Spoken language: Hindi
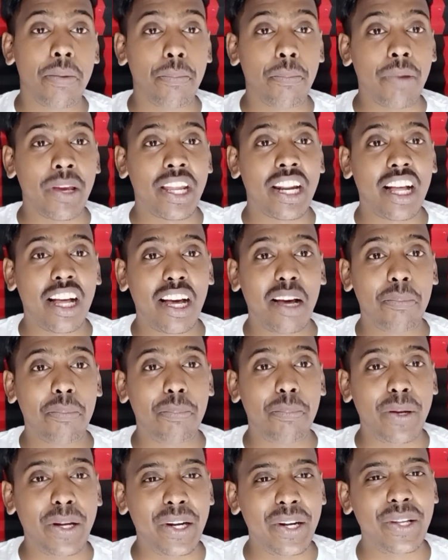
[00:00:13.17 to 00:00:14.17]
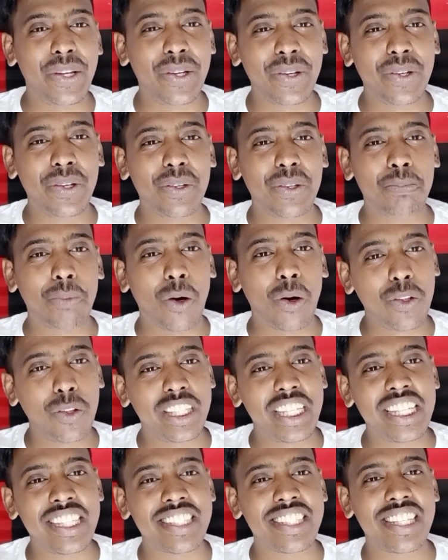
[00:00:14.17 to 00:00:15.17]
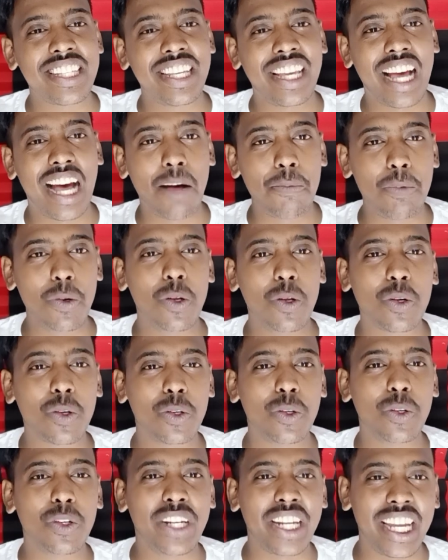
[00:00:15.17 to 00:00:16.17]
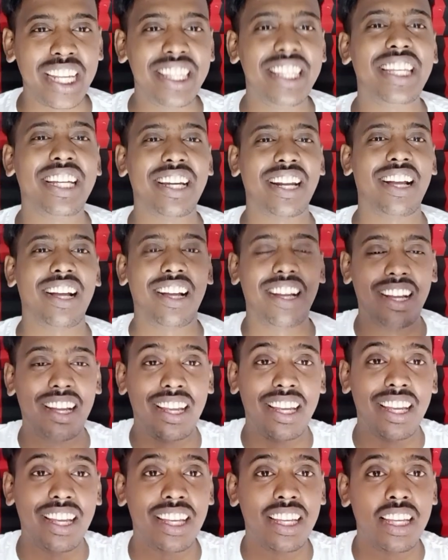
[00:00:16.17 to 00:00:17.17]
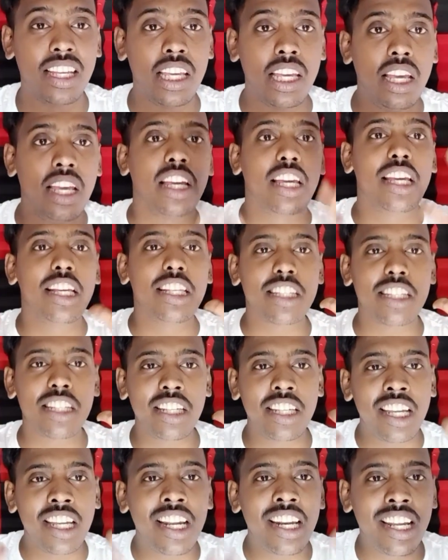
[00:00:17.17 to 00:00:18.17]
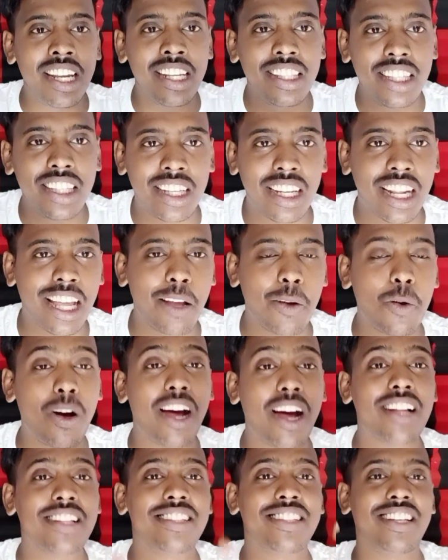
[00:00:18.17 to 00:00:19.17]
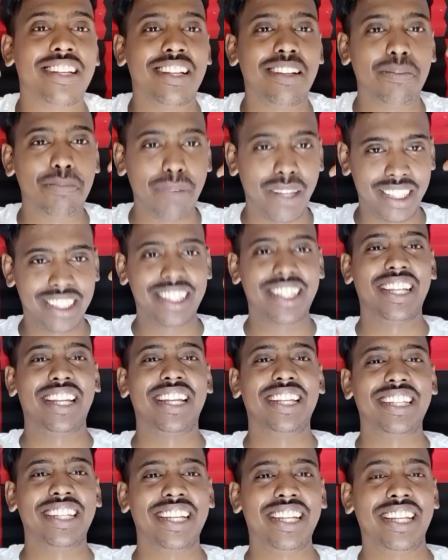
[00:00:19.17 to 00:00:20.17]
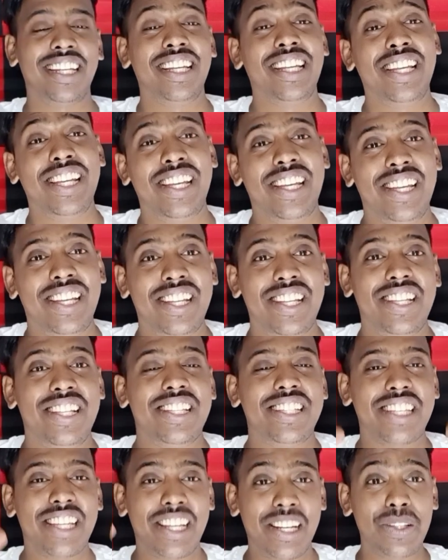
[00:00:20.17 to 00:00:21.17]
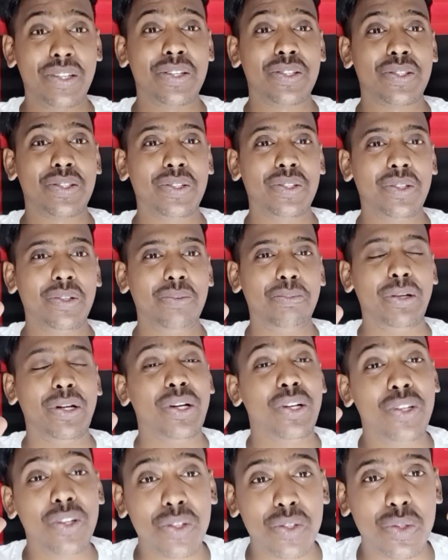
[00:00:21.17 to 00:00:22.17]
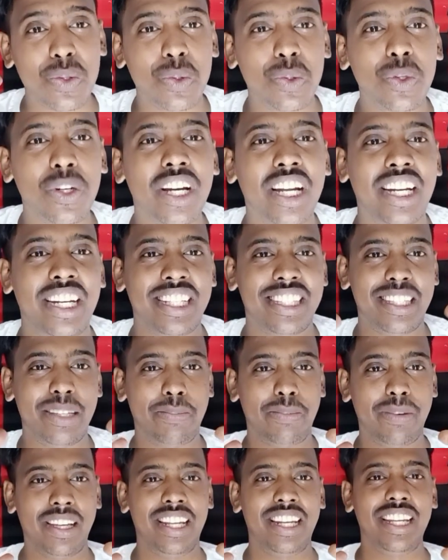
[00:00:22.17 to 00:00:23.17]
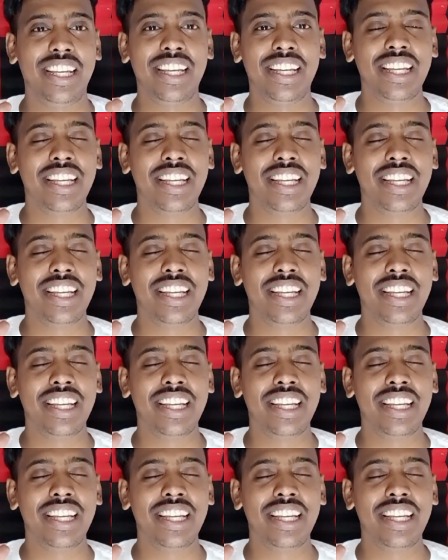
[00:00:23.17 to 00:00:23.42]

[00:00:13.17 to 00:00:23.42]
मेरा वीडियो बहुत दिन से आप लोग को नहीं दिख रहा है किसने नहीं दिख रहा है वो आज बात करेंगे चलो दोस्तों वीडियो शुरू करने से पहले